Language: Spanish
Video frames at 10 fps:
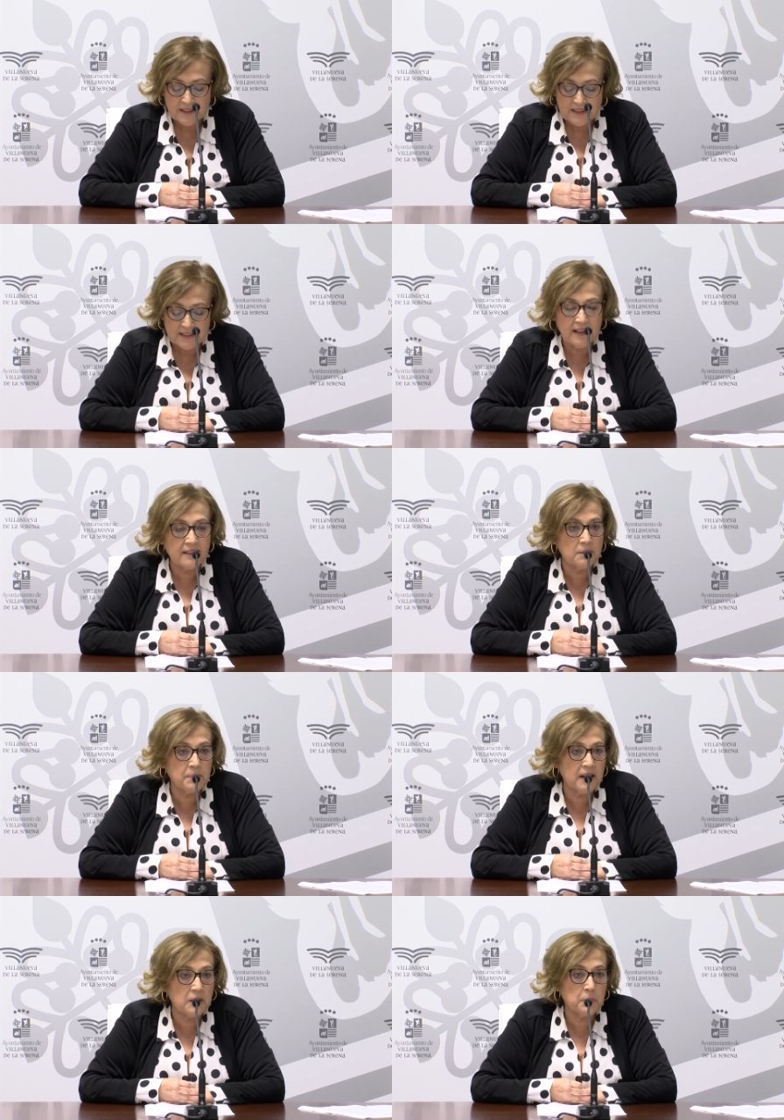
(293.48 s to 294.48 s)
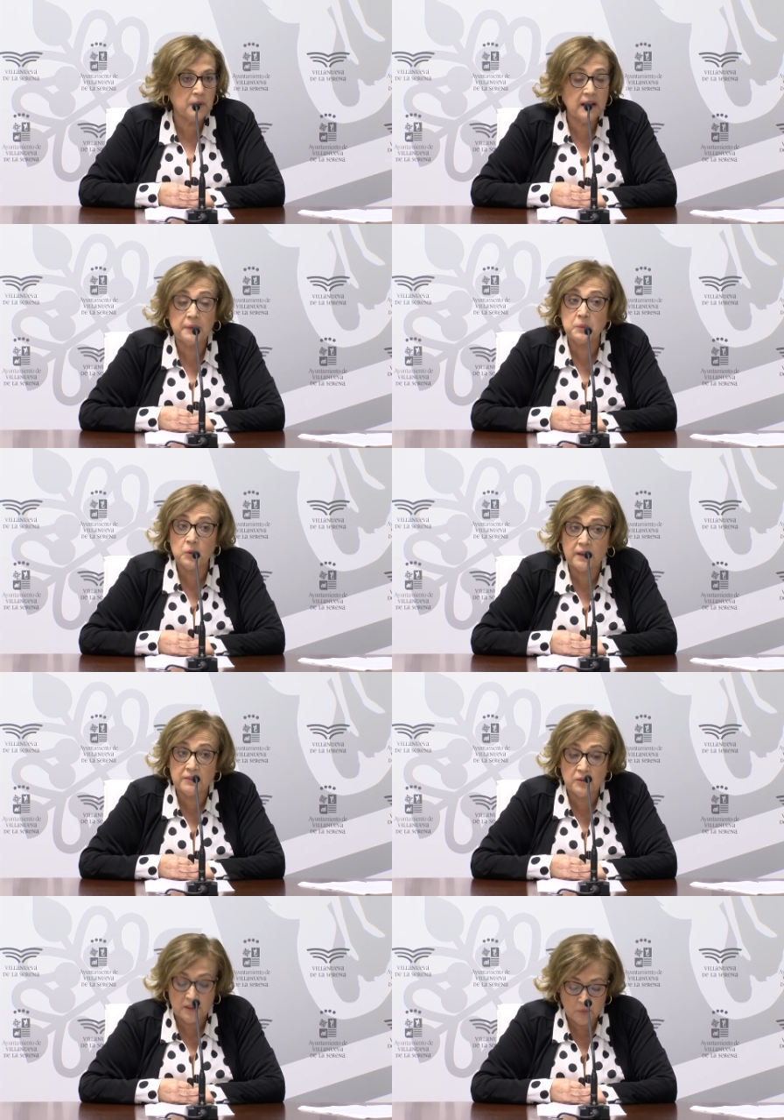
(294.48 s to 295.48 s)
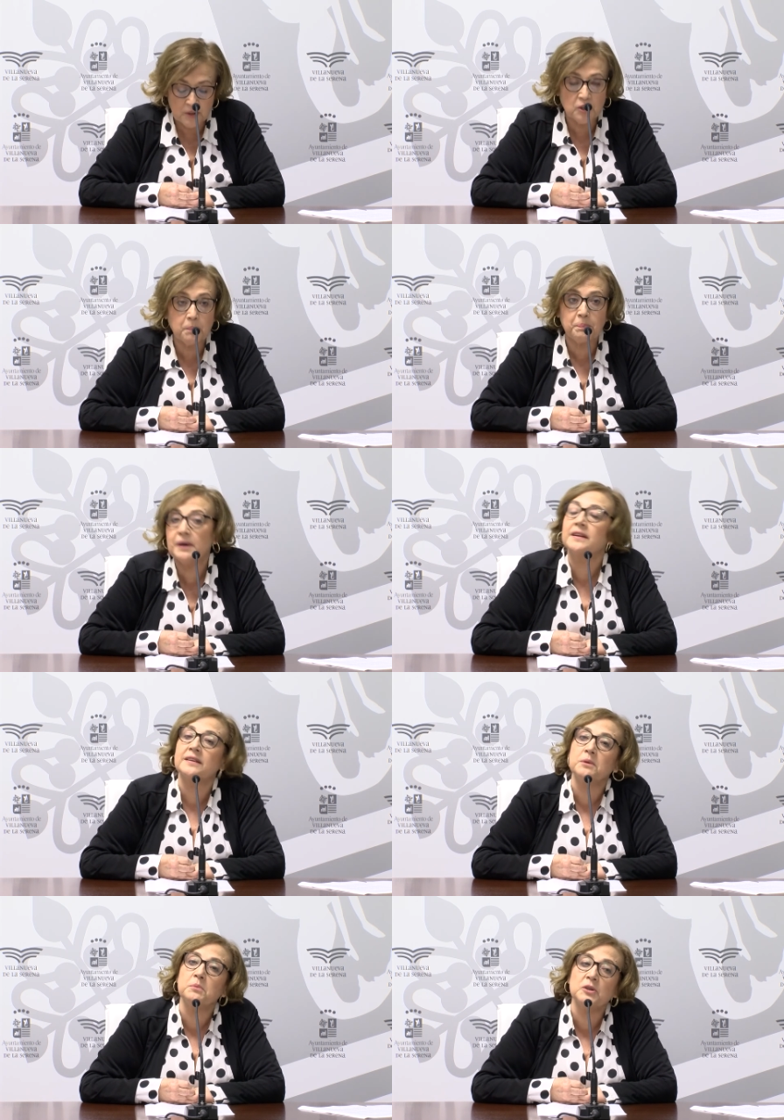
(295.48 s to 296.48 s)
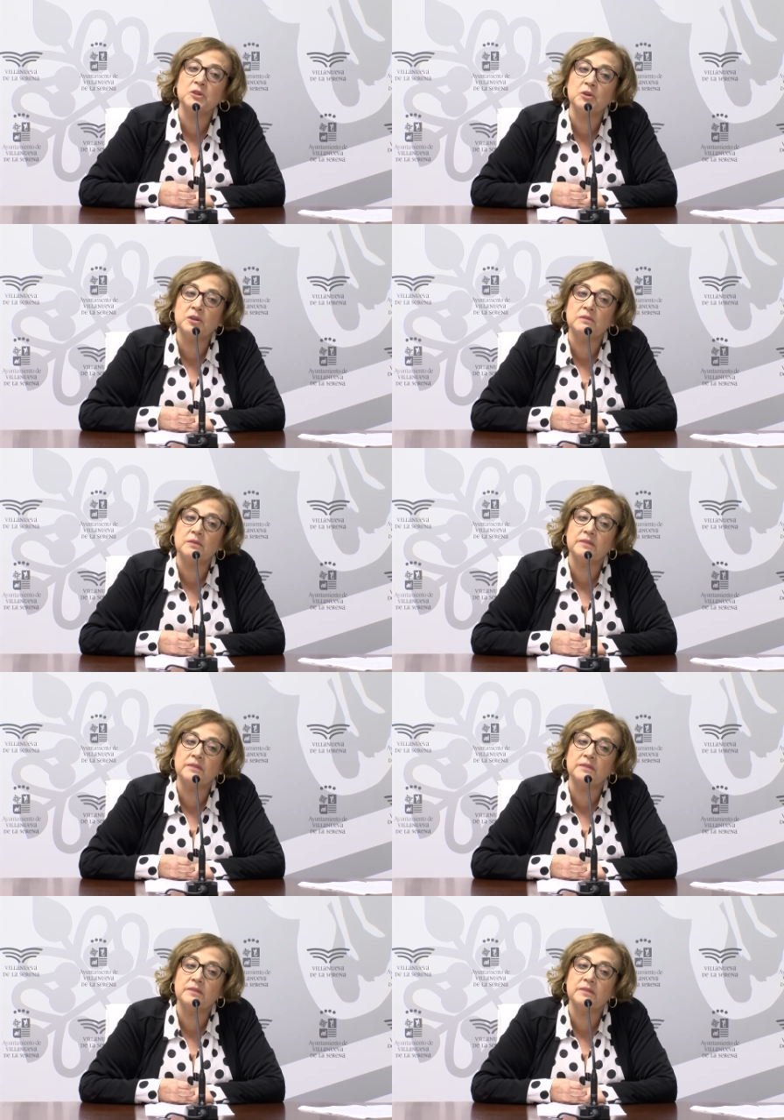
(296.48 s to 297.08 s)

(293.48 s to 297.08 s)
se hace para la divulgación de nuestro patrimonio,